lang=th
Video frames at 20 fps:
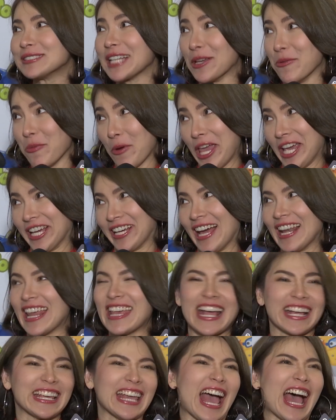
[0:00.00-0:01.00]
มใส่วิกอะไร
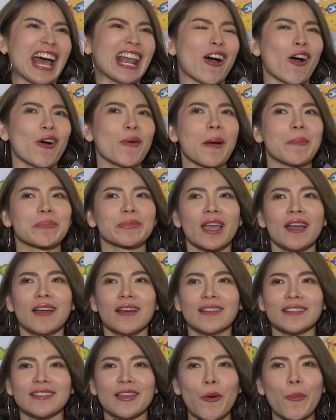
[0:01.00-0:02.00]
อย่างเงี้ยเราก็แบบ
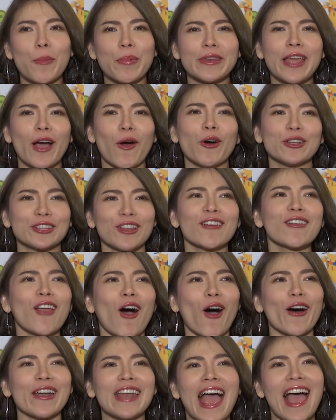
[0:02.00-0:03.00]
แล้วเนี่ยคนต้อง
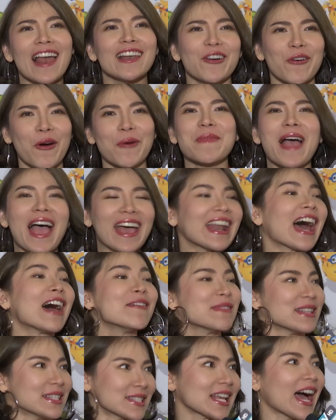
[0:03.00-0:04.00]
ล้อแน่เลยว่าแม่หน้า
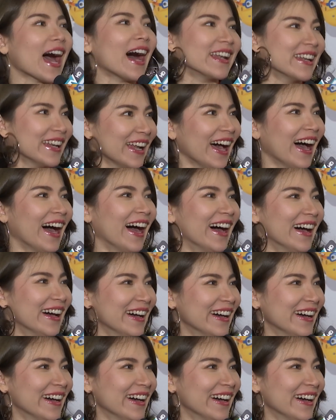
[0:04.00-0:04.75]
เหมือนฉันน่ะ